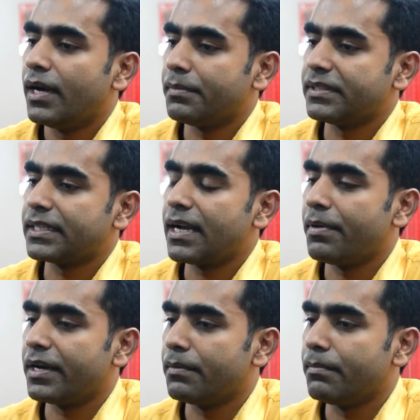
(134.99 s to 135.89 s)
আমাদের
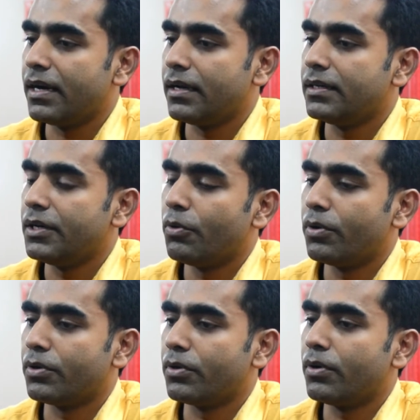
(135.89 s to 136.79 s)
খাবারের মান
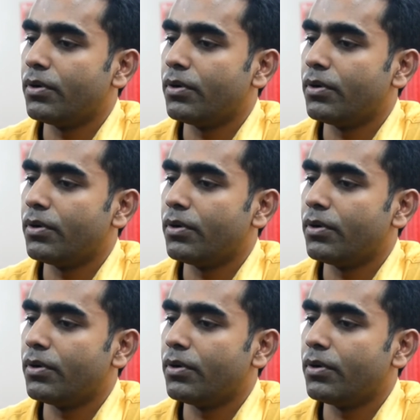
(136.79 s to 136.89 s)
অন্য